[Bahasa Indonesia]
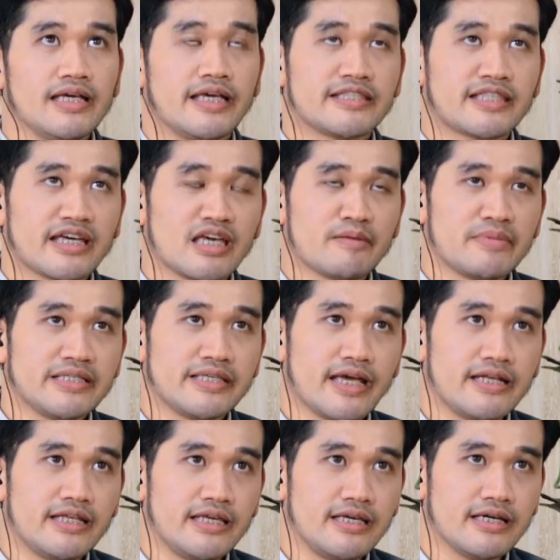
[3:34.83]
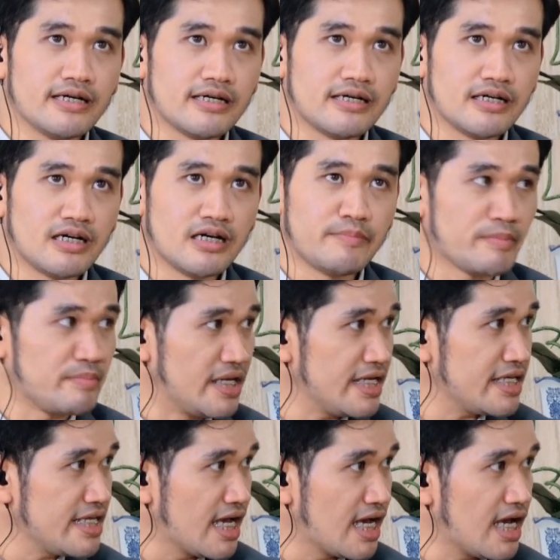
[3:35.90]
kita yang menjadi uh,
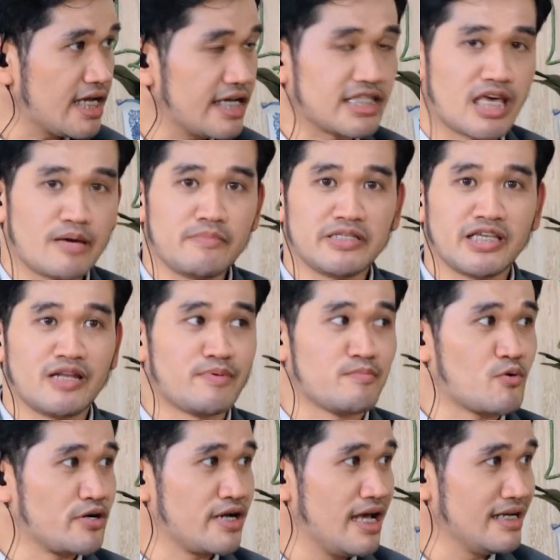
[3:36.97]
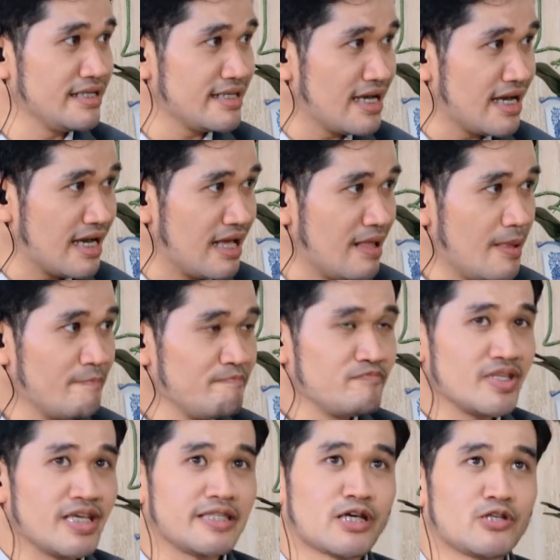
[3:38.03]
pemiliknya, kita yang menjadi pemodalnya, ya, betul.
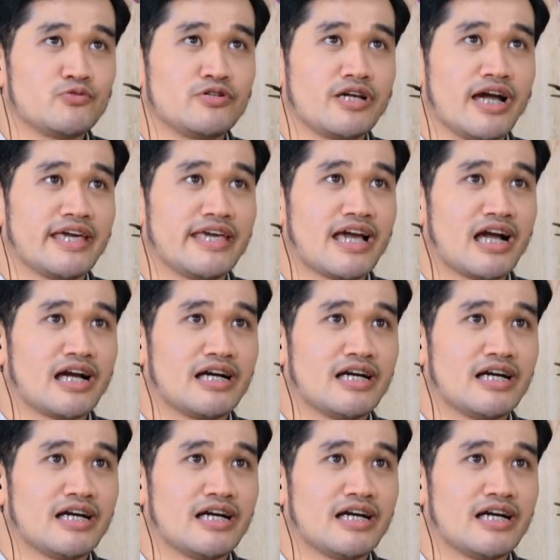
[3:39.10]
kita juga yang